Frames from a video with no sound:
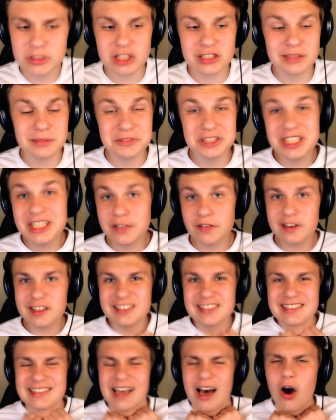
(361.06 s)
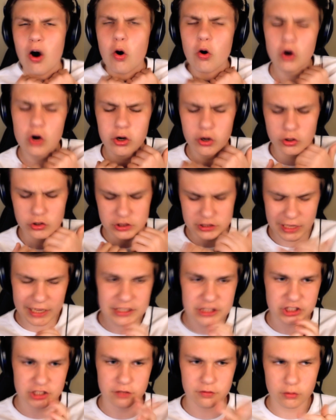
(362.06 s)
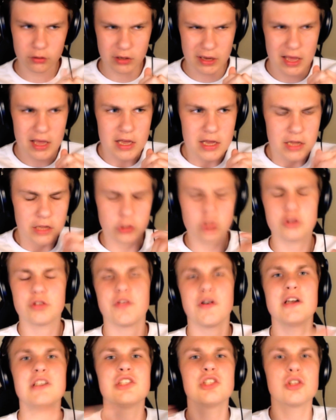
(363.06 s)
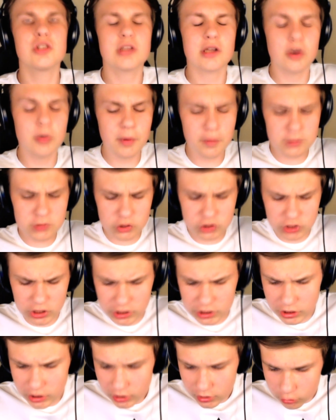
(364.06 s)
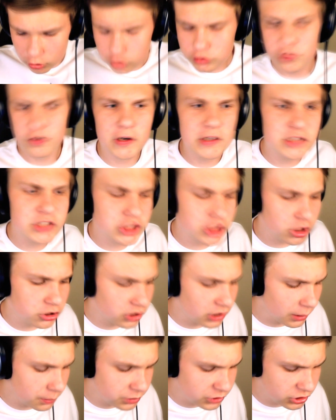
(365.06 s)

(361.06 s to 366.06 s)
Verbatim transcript: tymczasem dzięki wielkie za oglądanie, że w ogóle dotrwaliście do tego momentu, jeżeli dotrwaliście, to